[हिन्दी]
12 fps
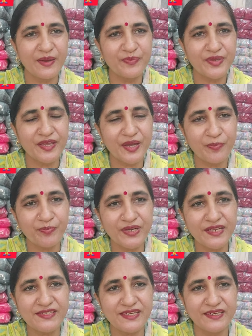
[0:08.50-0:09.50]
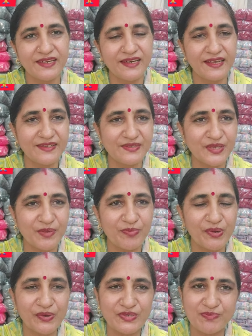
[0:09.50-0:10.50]
आपके अपने चैनल एस के
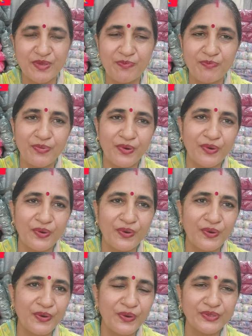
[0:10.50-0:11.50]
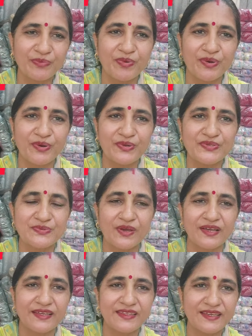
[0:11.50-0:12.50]
ब्लॉग्स में बहुत बहुत
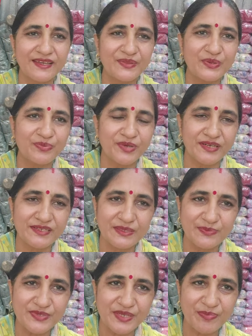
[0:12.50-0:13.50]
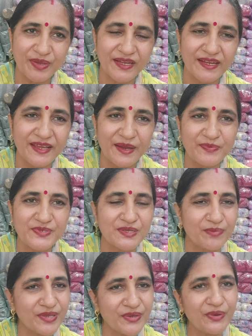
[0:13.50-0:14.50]
स्वागत है तो फ्रेंड्स सबसे पहले आप
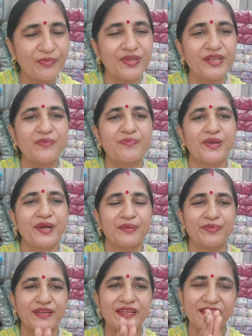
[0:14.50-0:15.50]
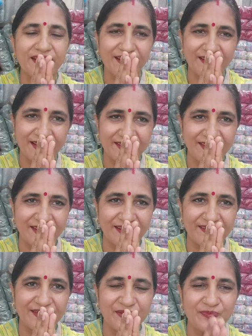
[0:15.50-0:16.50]
सभी को मेरी प्यार भरी राधे
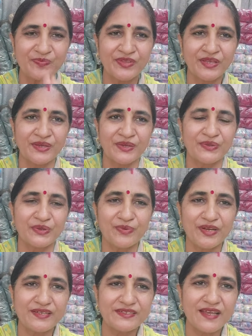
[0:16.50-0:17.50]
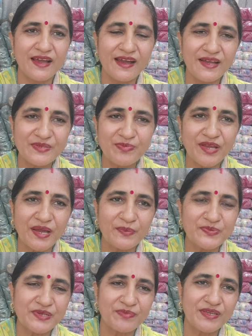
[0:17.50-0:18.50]
राधे तो फ्रेंड्स आज मैं
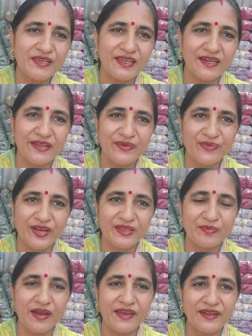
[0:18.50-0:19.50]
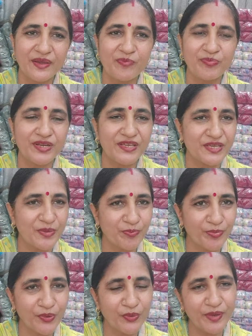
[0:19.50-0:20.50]
आप सभी के लिए वर्धमान कंपनी की
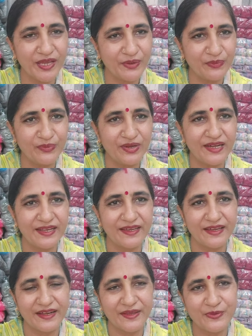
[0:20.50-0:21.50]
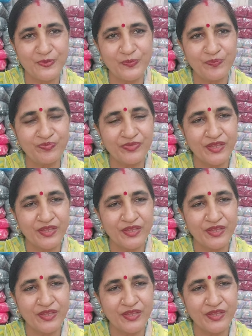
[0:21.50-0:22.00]
ब्लू बेल ऊन लेकर आई हूँ